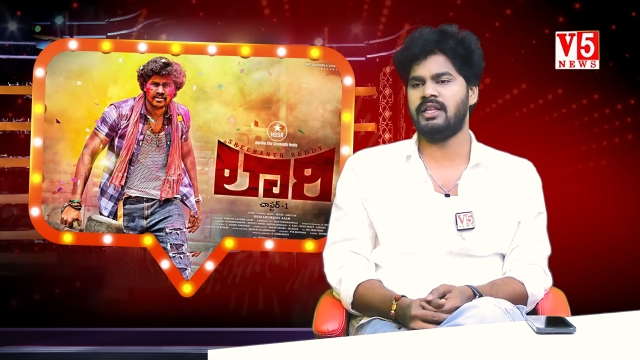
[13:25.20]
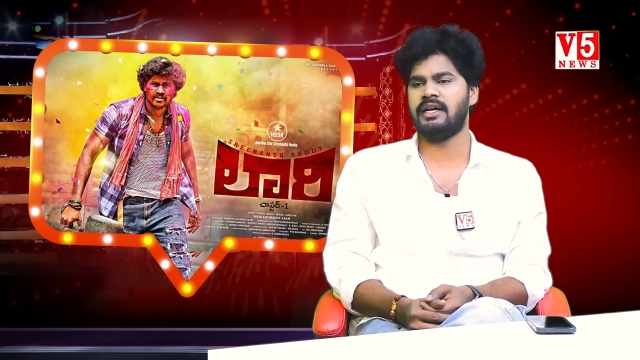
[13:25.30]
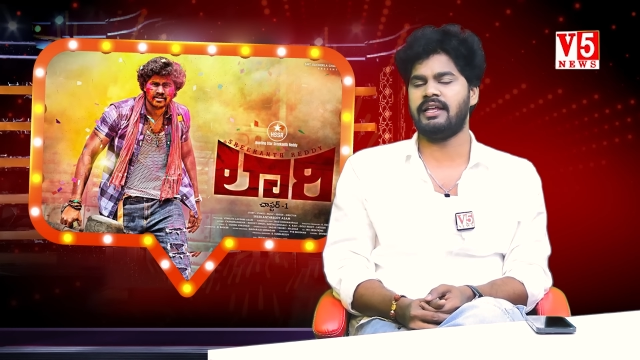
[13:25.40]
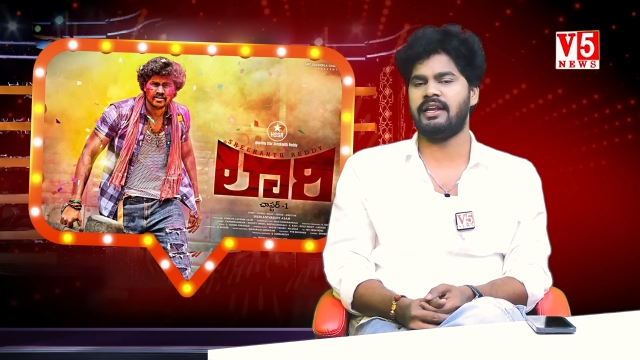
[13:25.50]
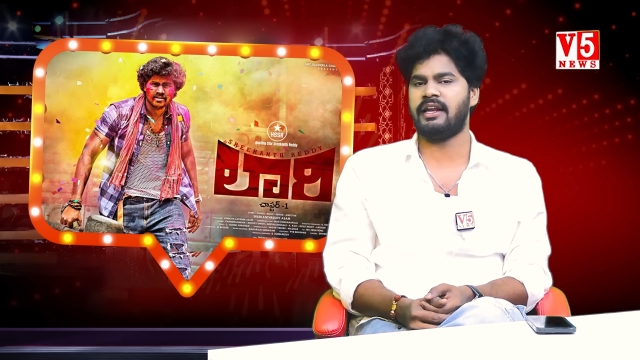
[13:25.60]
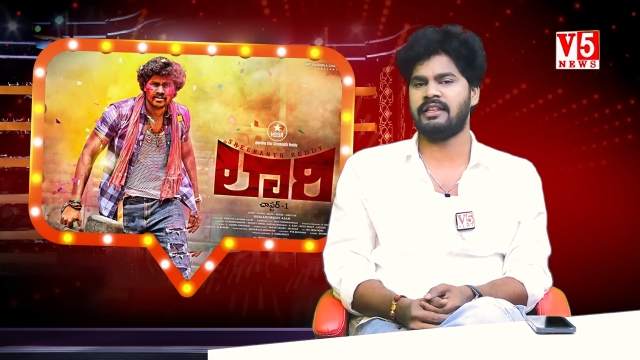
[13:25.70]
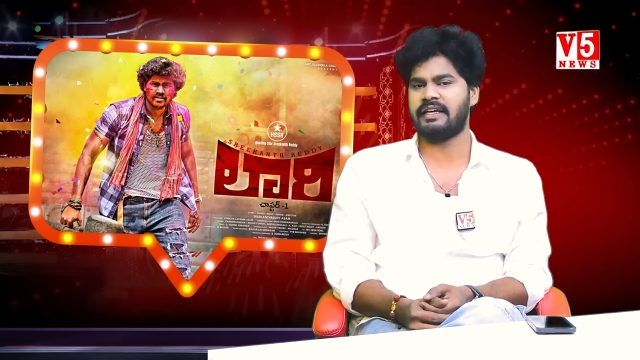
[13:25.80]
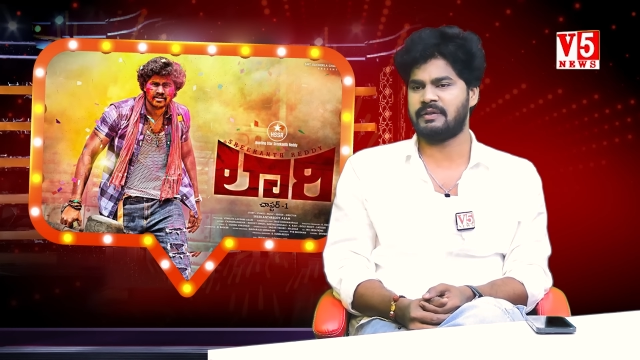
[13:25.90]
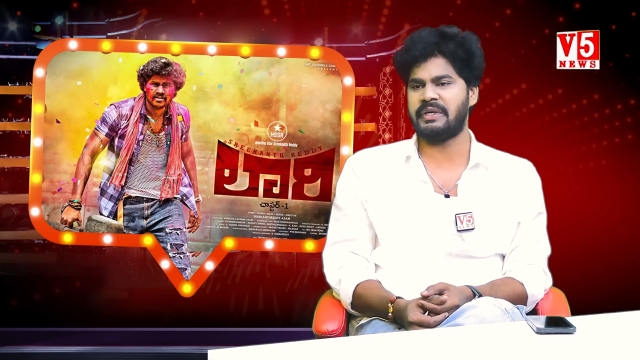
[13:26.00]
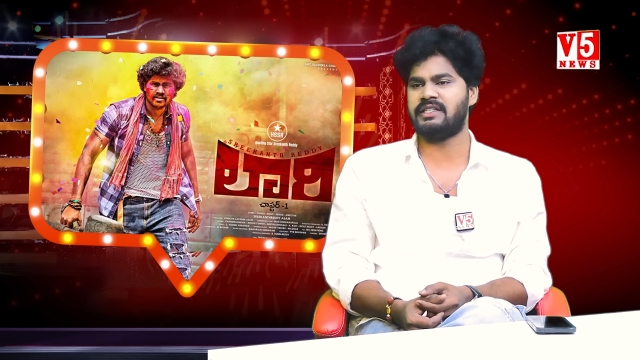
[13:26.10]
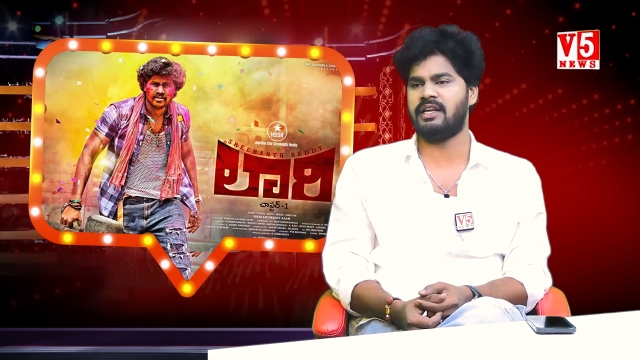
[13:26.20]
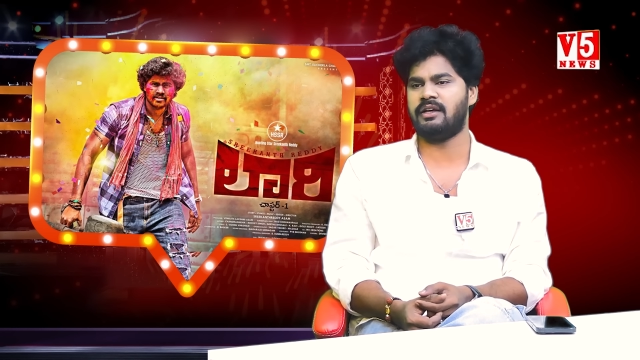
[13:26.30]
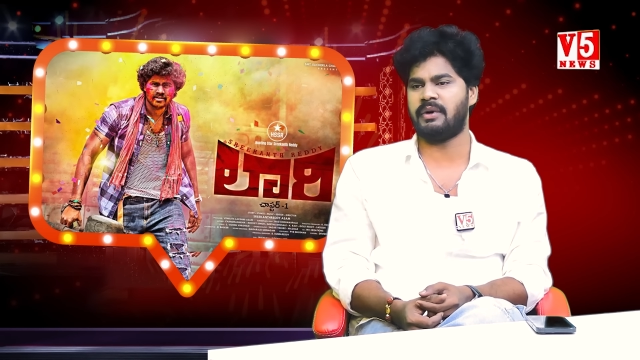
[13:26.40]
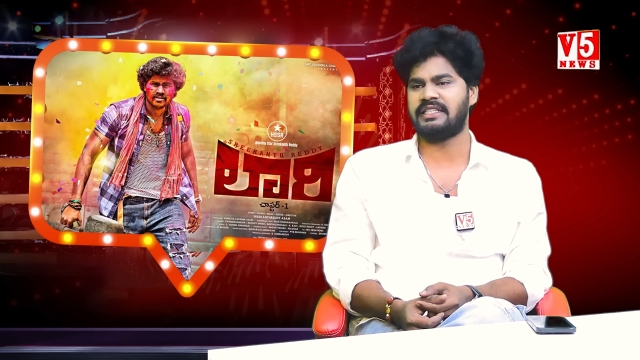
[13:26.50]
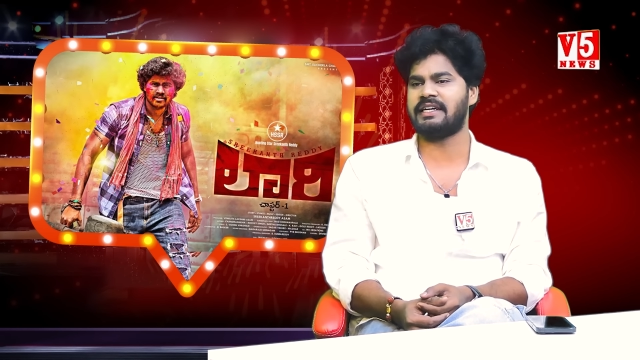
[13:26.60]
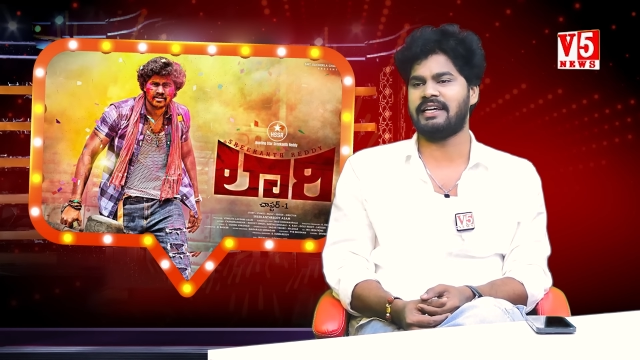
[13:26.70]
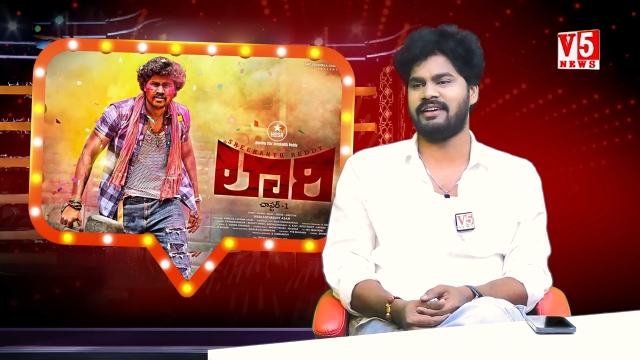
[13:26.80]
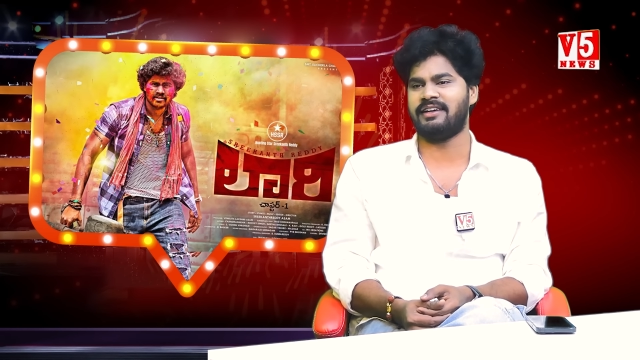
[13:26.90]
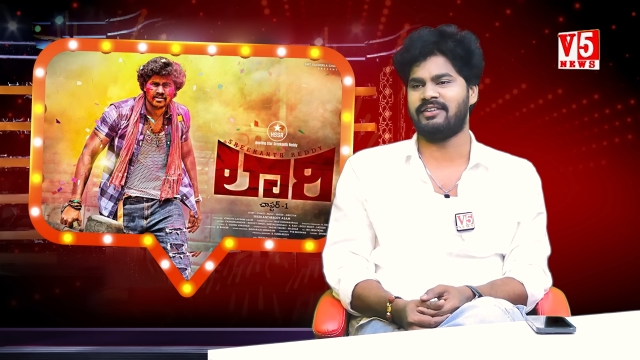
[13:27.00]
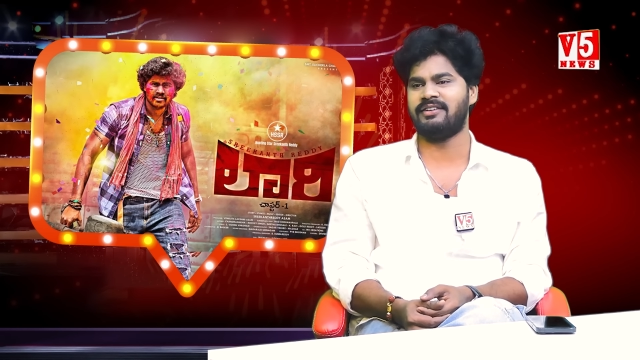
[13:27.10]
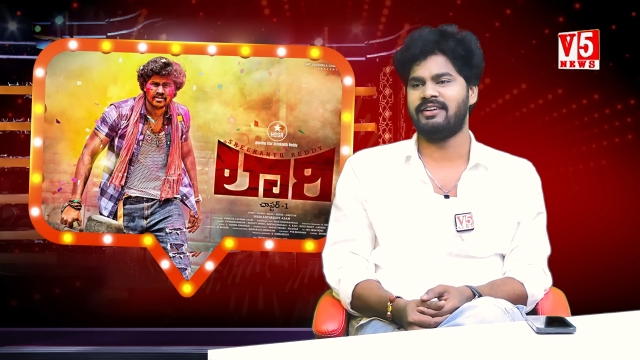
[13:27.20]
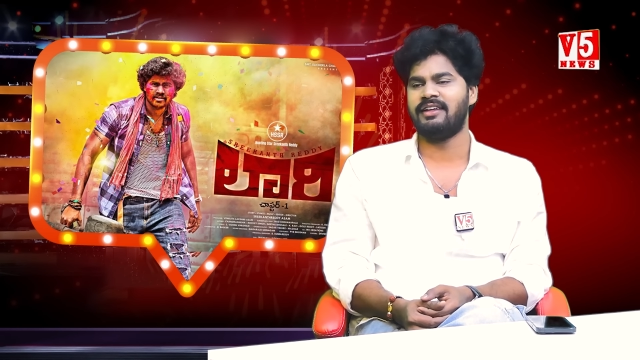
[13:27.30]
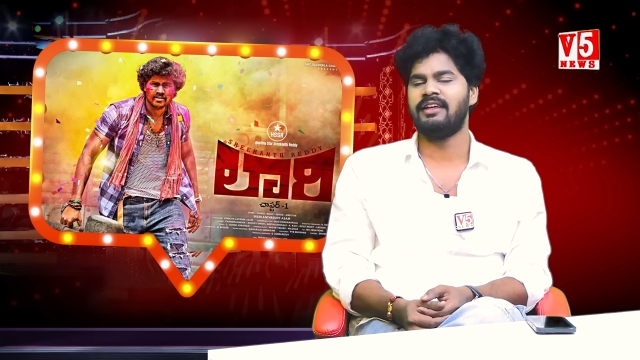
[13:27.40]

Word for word: ఎందుకంటే నేను అంత ఎక్స్పెక్ట్ చేయలేదు బచ్చగానే నేను